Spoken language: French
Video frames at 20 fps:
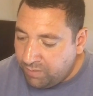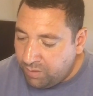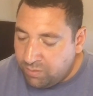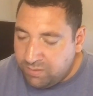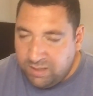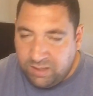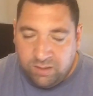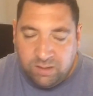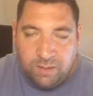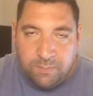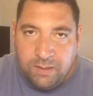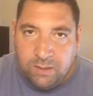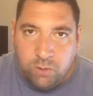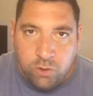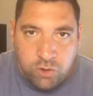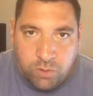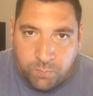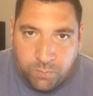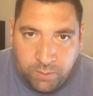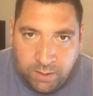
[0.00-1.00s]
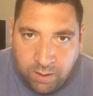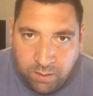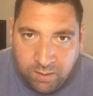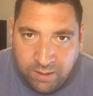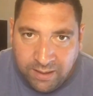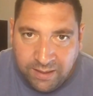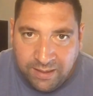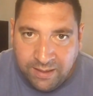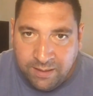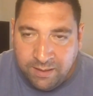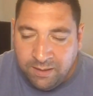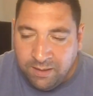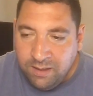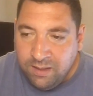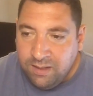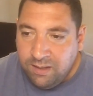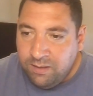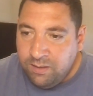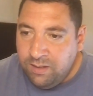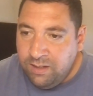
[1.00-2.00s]
on sait très bien que le championnat anglais est,
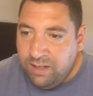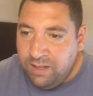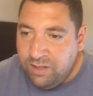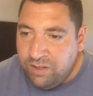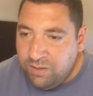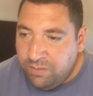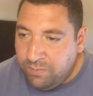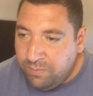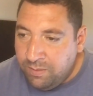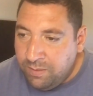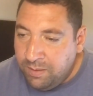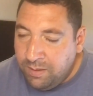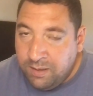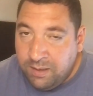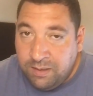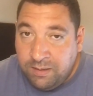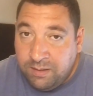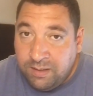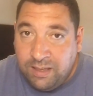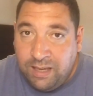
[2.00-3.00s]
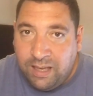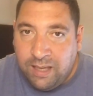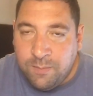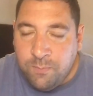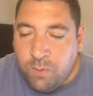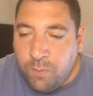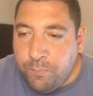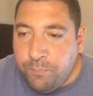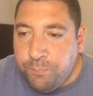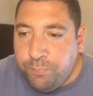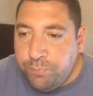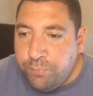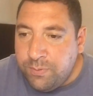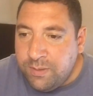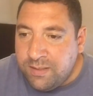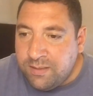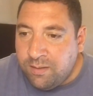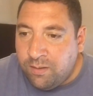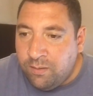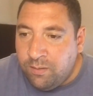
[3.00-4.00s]
carrément
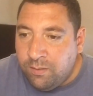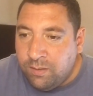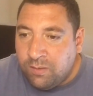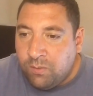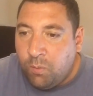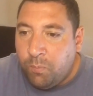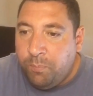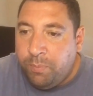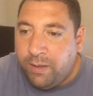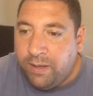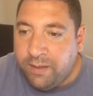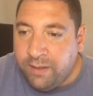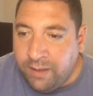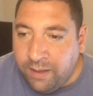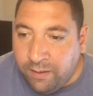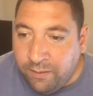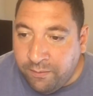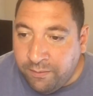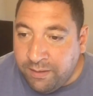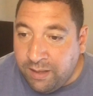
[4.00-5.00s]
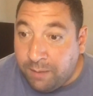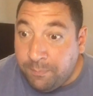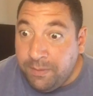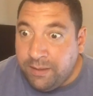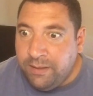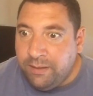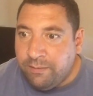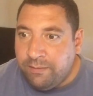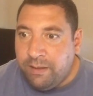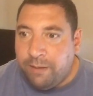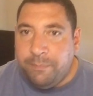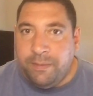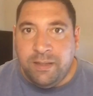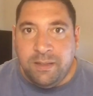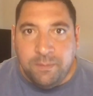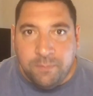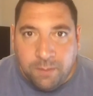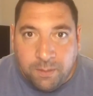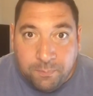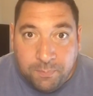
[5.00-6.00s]
puissant comparé à, en Arménie. En
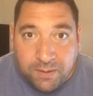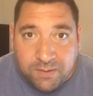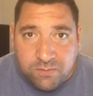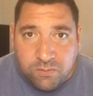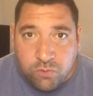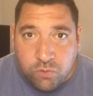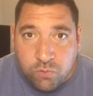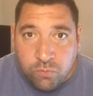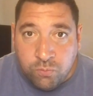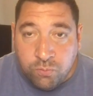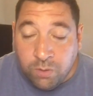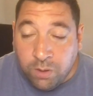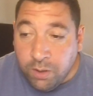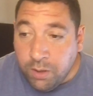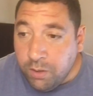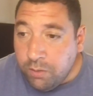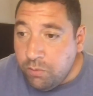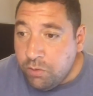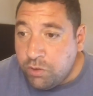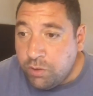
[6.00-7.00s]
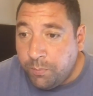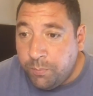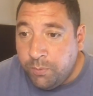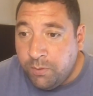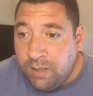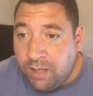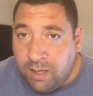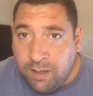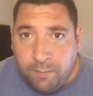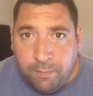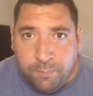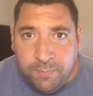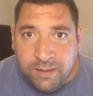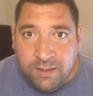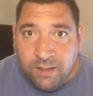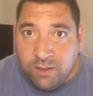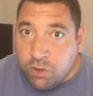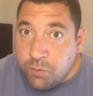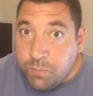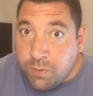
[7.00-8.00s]
Arménie, hein, personne joue le championnat
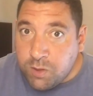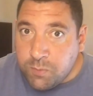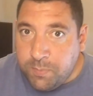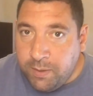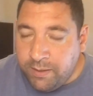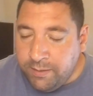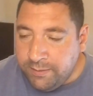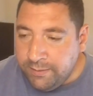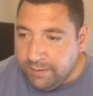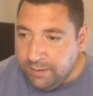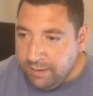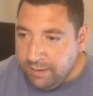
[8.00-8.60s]
arménien, je pense pas.